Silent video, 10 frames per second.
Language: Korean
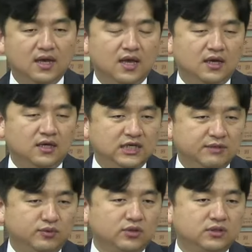
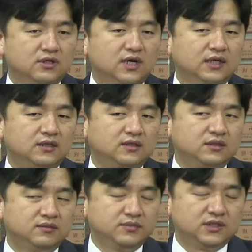입으로 들어가는
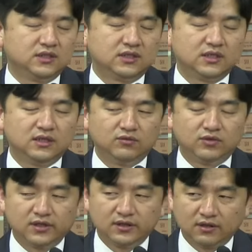음식이
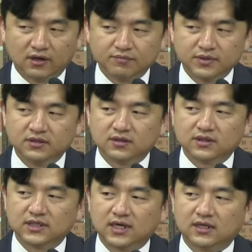우리를 더럽히는
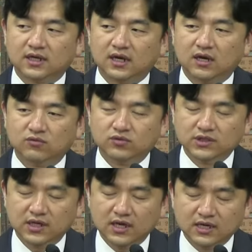것이 아니라
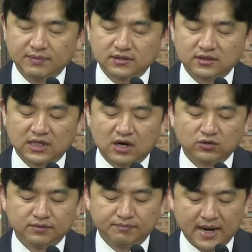우리의 입에서 나오는
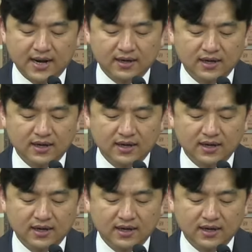말,